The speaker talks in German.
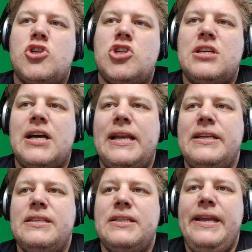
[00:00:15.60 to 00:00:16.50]
am
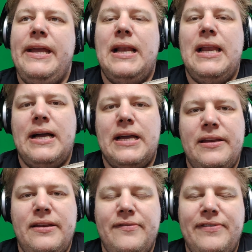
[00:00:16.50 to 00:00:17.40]
Strand eher
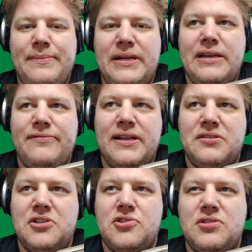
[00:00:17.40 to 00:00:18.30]
lagern, weil man da
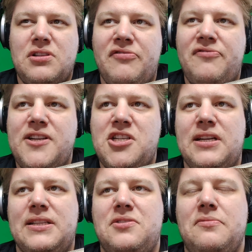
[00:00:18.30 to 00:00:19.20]
vielleicht auch die Chance auf
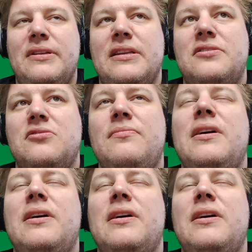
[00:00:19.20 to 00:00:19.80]
Fisch hat zumindest.